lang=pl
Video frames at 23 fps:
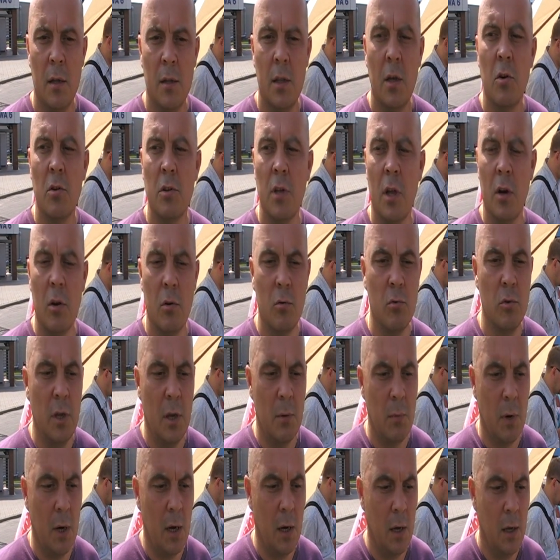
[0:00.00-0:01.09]
Tego dialogu
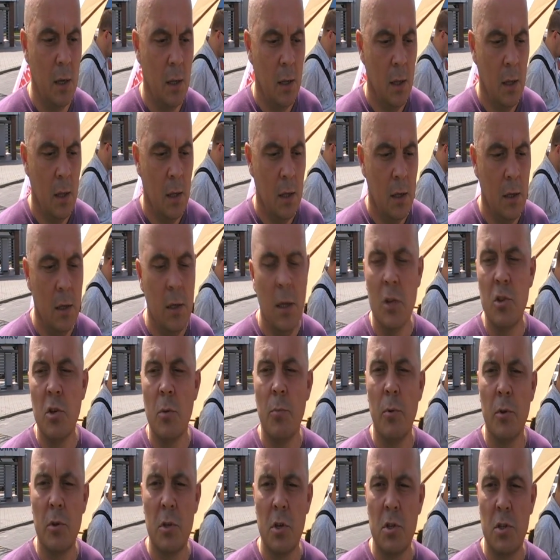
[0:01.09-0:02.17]
nie ma. Ja
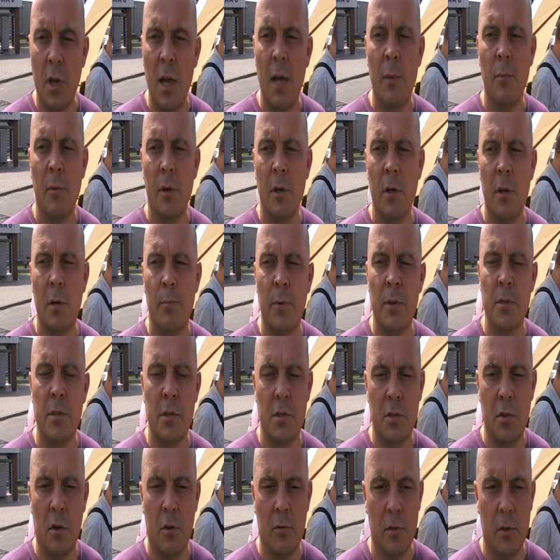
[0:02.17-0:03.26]
to podkreślałem e,
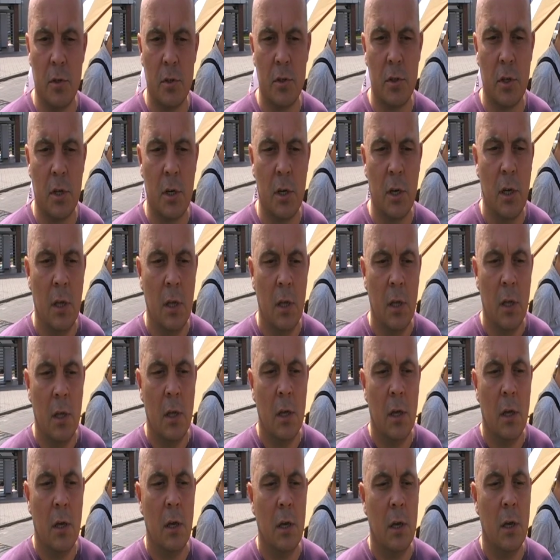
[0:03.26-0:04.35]
prezesowi, że
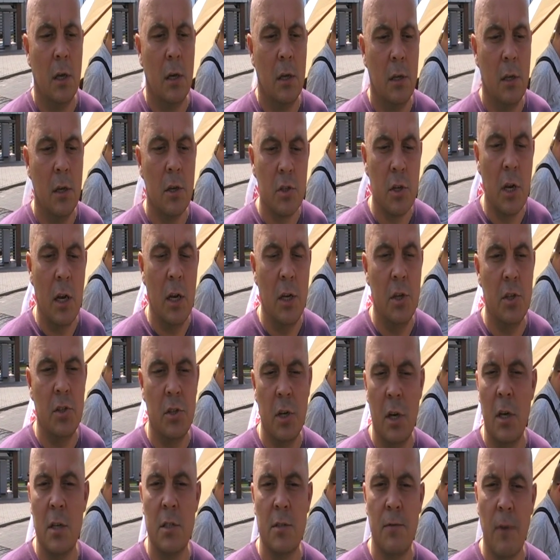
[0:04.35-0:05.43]
e, jeżeli
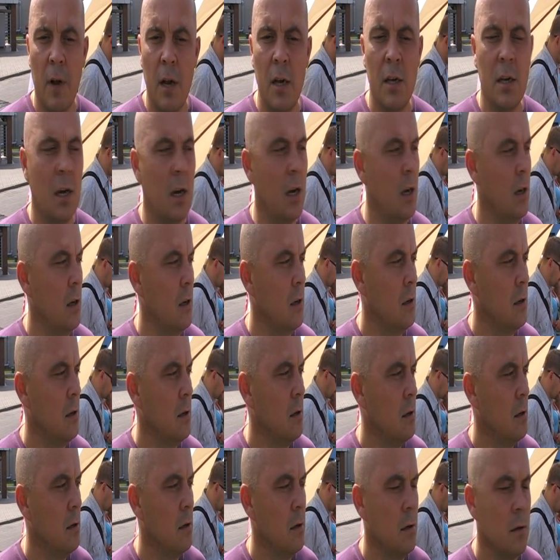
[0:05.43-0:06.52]
się zwalnia
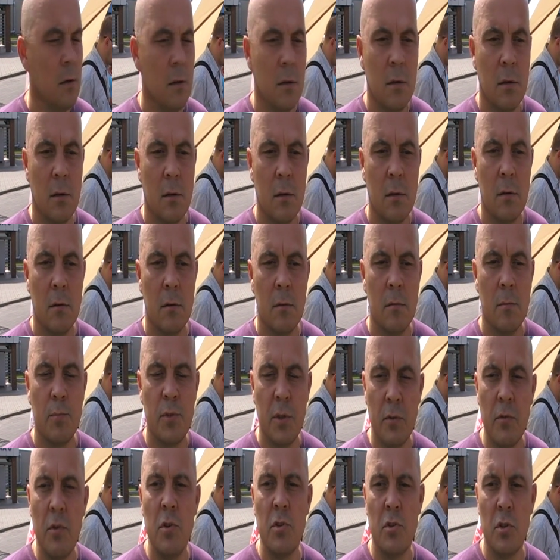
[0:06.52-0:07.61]

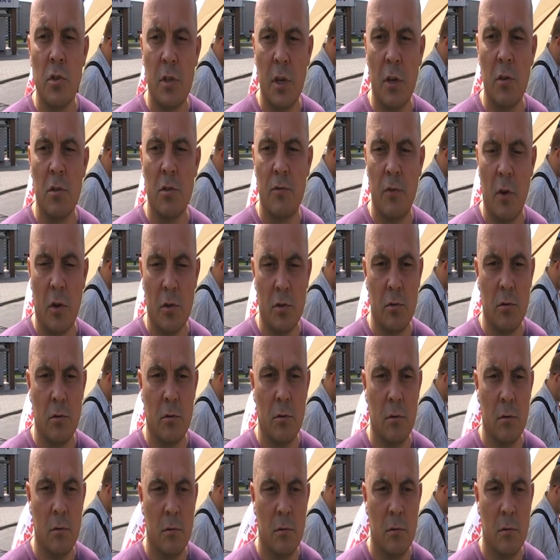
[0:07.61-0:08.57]
przewodniczącego związku,